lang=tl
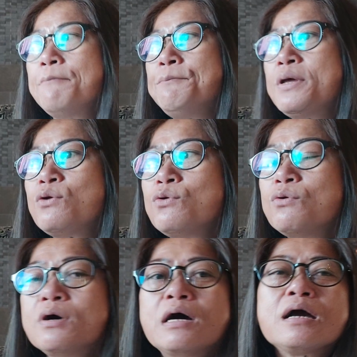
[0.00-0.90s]

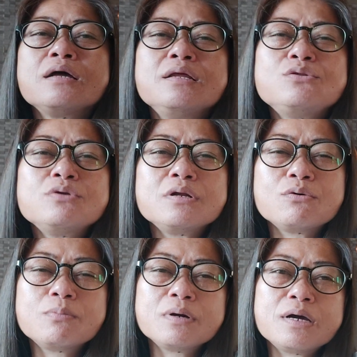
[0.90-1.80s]
Pero hanggang dito na lang
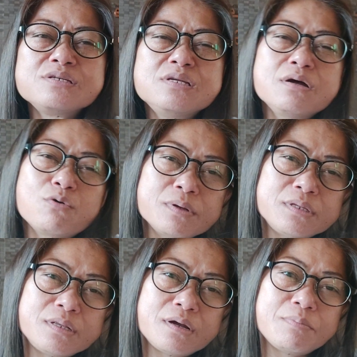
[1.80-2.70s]
ako mga guys, din ako
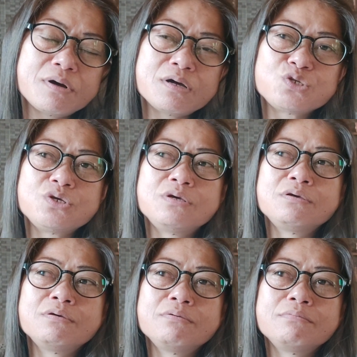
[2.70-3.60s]
magdadrama
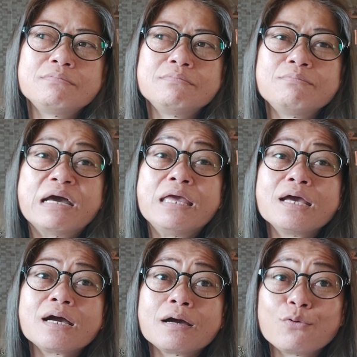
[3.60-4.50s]
kasi
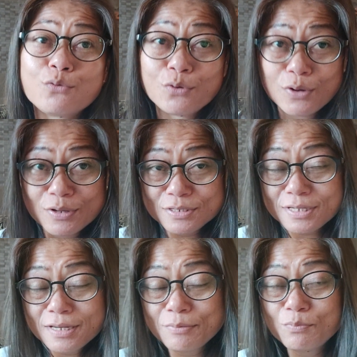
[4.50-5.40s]
maiyak ako
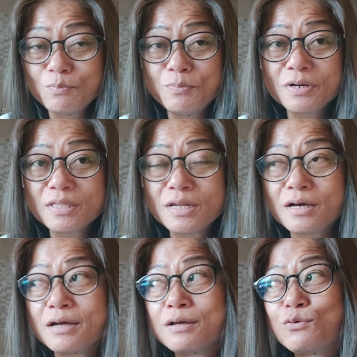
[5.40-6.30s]
sa birthday
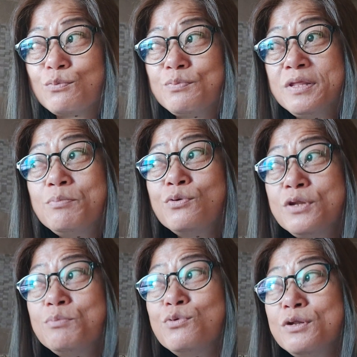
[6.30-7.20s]
ng anak ko. Dibu,
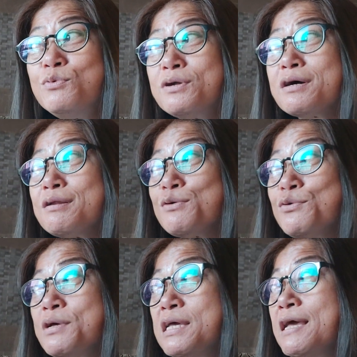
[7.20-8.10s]
dibu, dibu ng anak
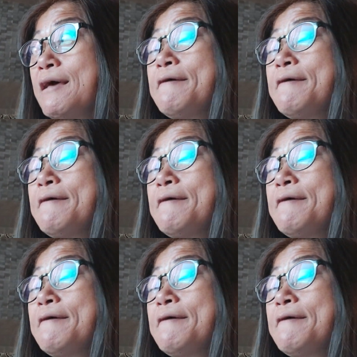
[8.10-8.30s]
ko eh.